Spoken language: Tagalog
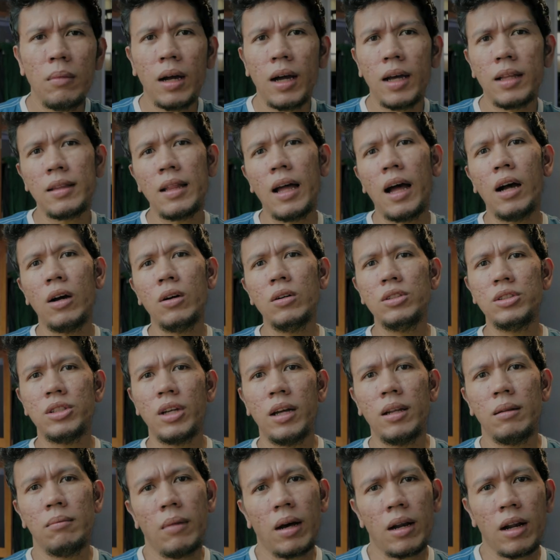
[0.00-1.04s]
mga tao
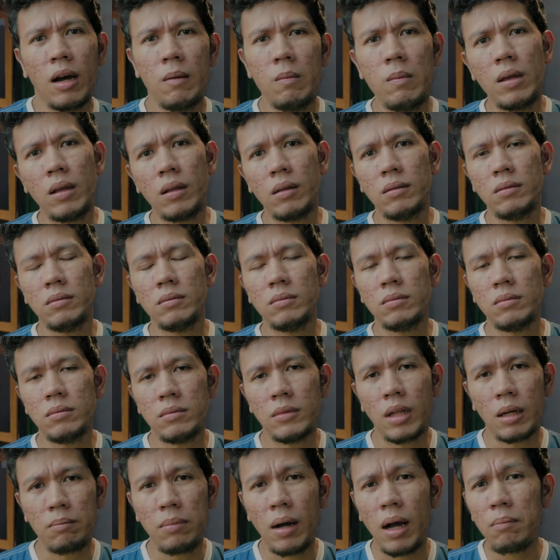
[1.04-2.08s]
dyan, maraming
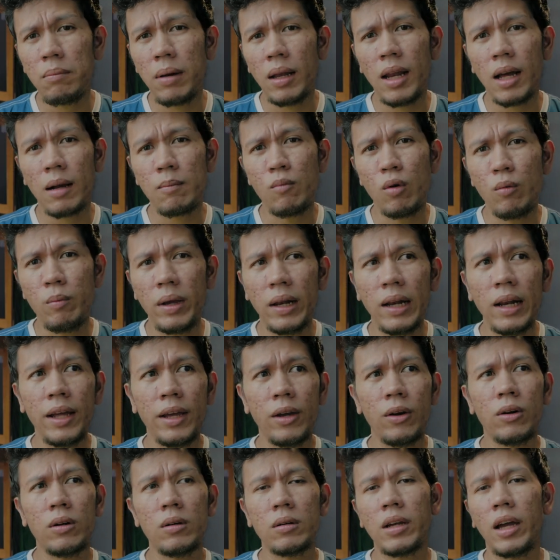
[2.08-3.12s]
nagbabalak bumili
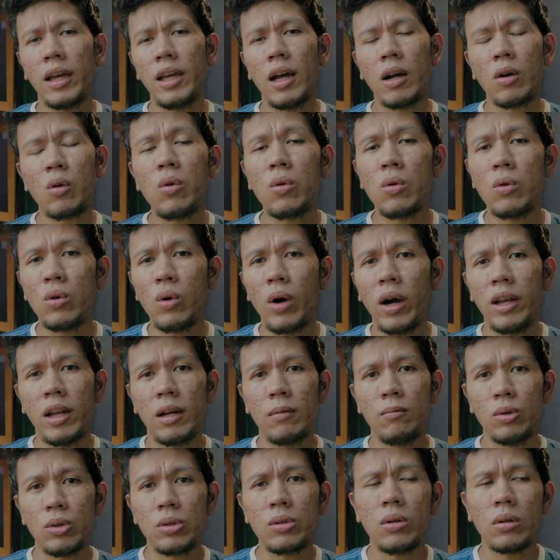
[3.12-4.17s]
or kaya kukuha ng
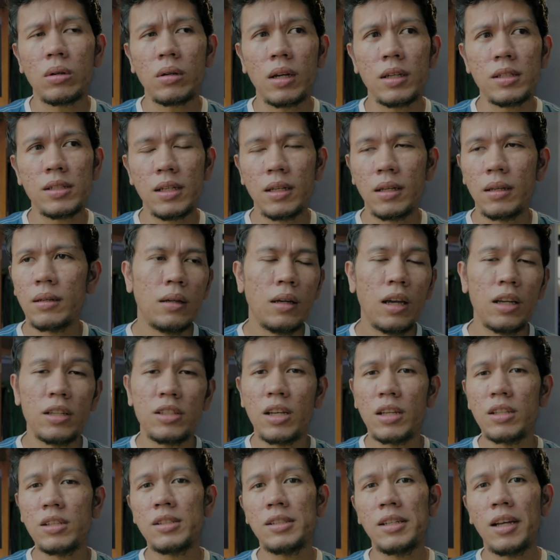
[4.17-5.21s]
motor. Kasi
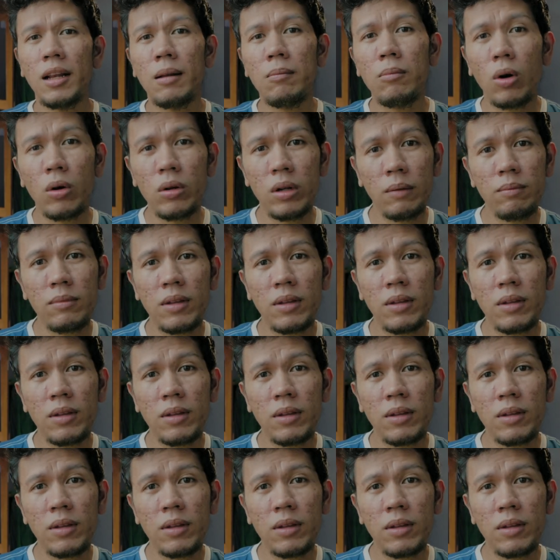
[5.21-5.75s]
essential mode of